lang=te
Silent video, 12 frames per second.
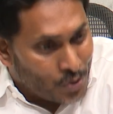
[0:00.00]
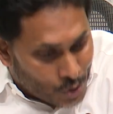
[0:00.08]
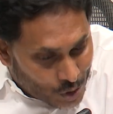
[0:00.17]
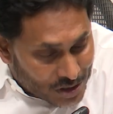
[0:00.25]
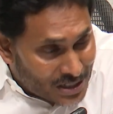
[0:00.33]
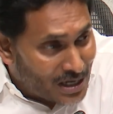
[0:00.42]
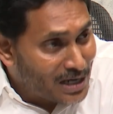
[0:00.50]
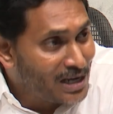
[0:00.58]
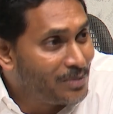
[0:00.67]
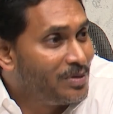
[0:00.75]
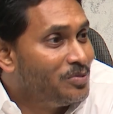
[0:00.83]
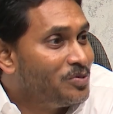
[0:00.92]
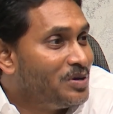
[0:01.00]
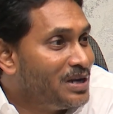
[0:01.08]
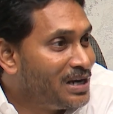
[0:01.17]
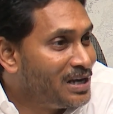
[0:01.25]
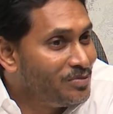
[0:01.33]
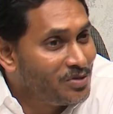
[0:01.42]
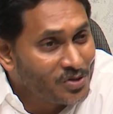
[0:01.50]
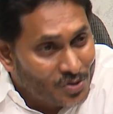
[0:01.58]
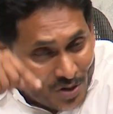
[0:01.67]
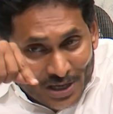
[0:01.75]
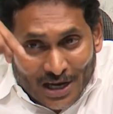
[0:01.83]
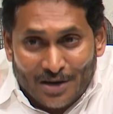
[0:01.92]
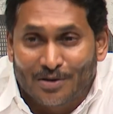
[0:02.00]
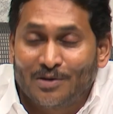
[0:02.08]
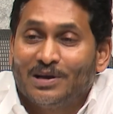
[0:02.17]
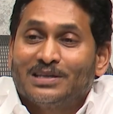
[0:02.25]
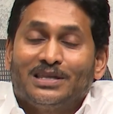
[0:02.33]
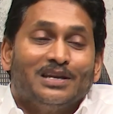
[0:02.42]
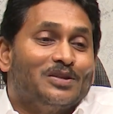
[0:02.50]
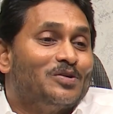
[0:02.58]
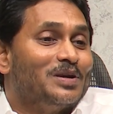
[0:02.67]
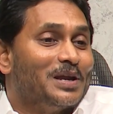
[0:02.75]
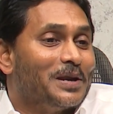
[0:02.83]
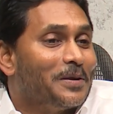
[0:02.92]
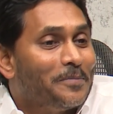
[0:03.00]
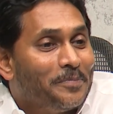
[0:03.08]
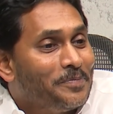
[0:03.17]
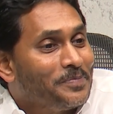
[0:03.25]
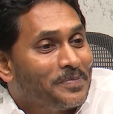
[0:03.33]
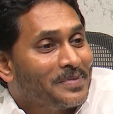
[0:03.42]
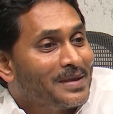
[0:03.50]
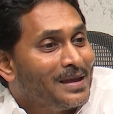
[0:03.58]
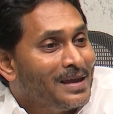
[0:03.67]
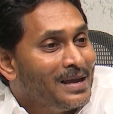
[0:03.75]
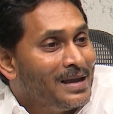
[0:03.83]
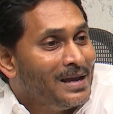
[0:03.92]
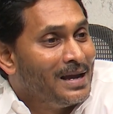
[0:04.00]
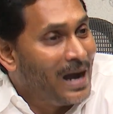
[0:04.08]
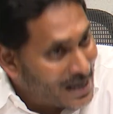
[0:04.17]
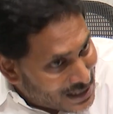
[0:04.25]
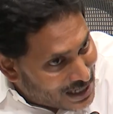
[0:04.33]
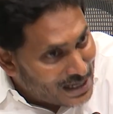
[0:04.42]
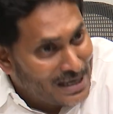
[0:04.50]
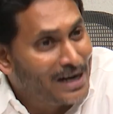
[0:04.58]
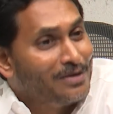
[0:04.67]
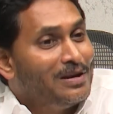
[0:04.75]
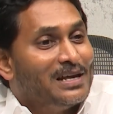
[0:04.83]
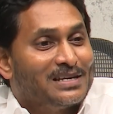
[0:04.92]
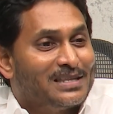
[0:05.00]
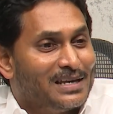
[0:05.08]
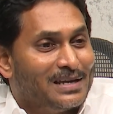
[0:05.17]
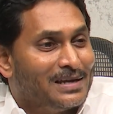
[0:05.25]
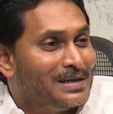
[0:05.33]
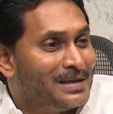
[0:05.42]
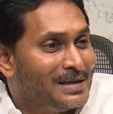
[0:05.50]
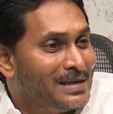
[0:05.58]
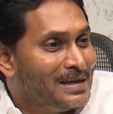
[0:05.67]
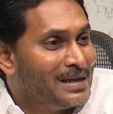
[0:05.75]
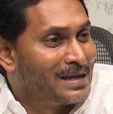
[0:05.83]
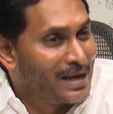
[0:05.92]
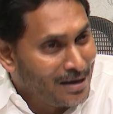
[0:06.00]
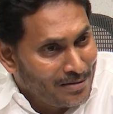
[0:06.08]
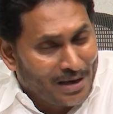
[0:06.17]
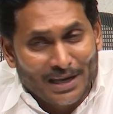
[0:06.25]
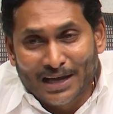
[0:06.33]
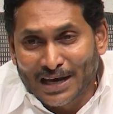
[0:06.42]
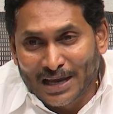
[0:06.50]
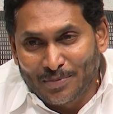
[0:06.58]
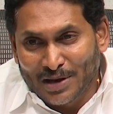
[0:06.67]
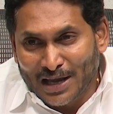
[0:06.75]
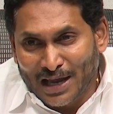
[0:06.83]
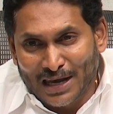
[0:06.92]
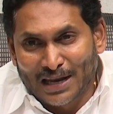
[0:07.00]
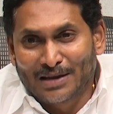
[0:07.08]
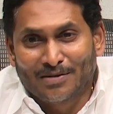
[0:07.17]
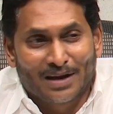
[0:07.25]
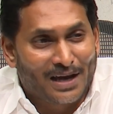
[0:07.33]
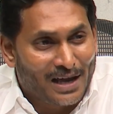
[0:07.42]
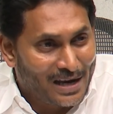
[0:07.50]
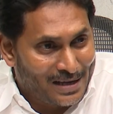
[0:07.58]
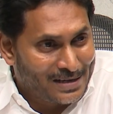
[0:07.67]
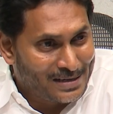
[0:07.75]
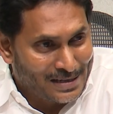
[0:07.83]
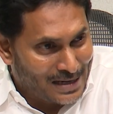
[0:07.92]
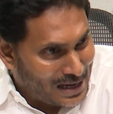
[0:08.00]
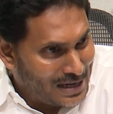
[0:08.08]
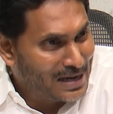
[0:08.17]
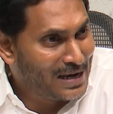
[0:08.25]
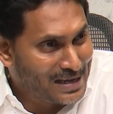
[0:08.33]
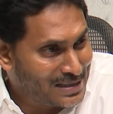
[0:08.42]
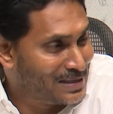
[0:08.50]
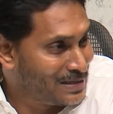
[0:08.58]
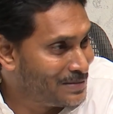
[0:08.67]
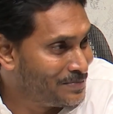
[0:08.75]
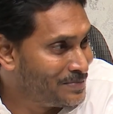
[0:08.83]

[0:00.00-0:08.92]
దృఢ సంకల్పంతో నిర్ణయం తీసుకొని అడుగులు వేస్తాను కదా నేను అందుకని అడుగులు వేస్తాను కేవలం ఎన్నికలు అయిపోయి నాలుగు నెలలు కూడా కాల నాలుగు నెలలు అయింది